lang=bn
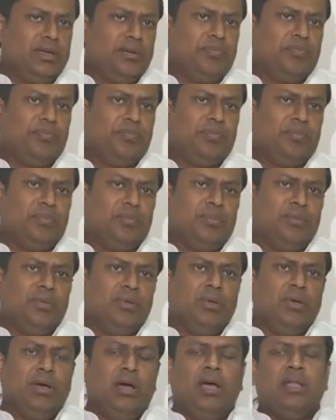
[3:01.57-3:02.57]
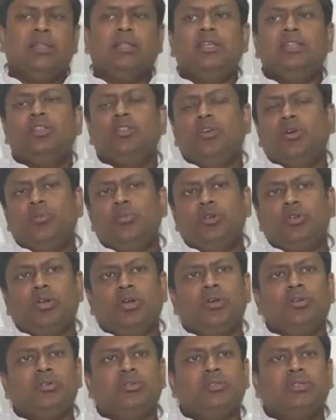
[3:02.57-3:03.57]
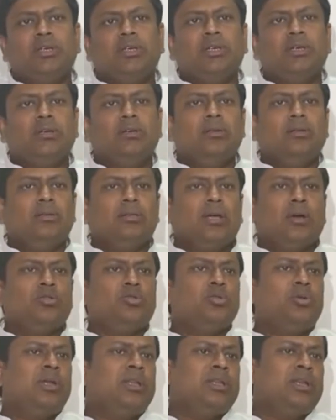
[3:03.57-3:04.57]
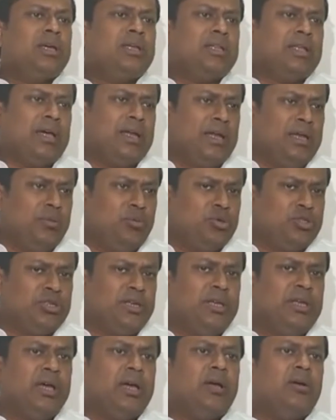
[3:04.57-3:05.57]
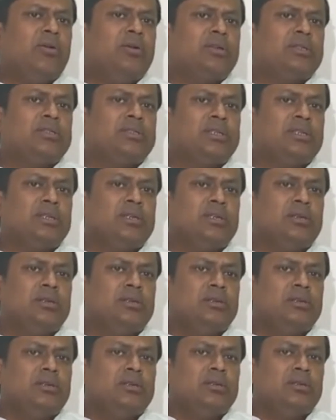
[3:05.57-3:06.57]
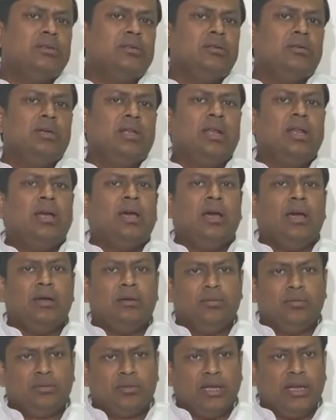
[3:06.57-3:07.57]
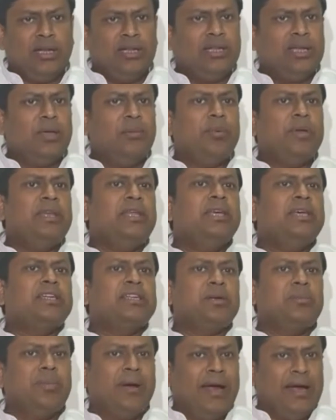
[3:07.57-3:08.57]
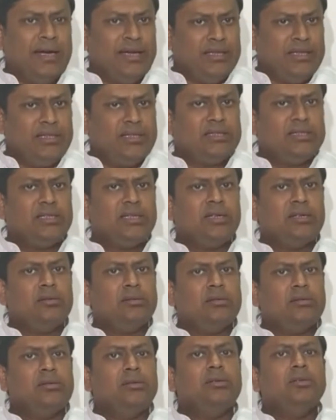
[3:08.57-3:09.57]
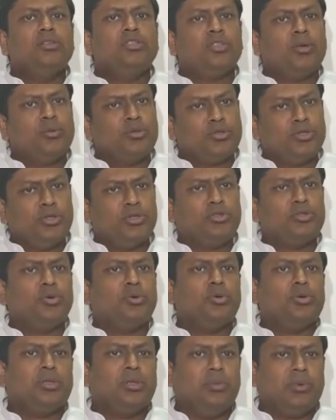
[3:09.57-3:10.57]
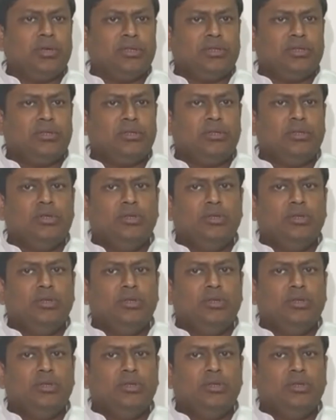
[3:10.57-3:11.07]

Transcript: না আর দ্বিতীয় বিষয় হচ্ছে তাও তো এনাদেরকে থানায় বসিয়ে রাখা হয়েছে এনারা থানা থেকে বেরিয়ে এসে বাইট দিচ্ছেন সমস্ত কিছু করতে পারছেন